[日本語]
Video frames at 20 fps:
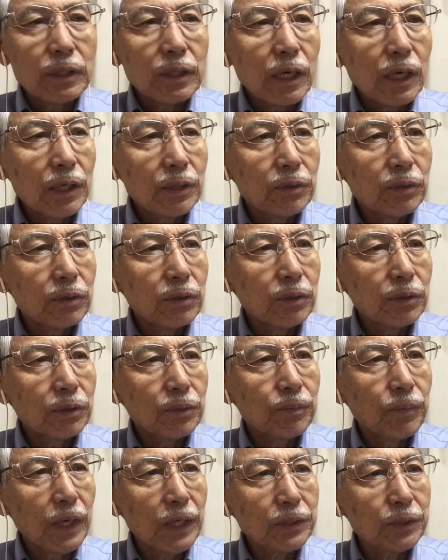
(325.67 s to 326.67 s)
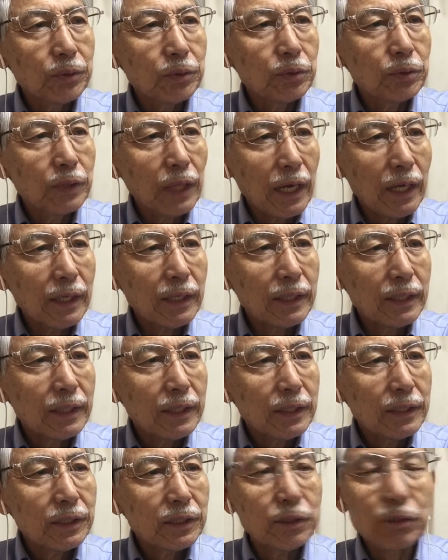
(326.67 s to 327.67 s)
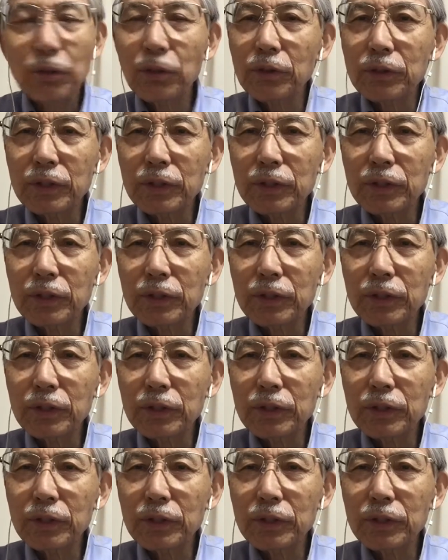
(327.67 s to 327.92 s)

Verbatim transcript: あの、まあ、集団指導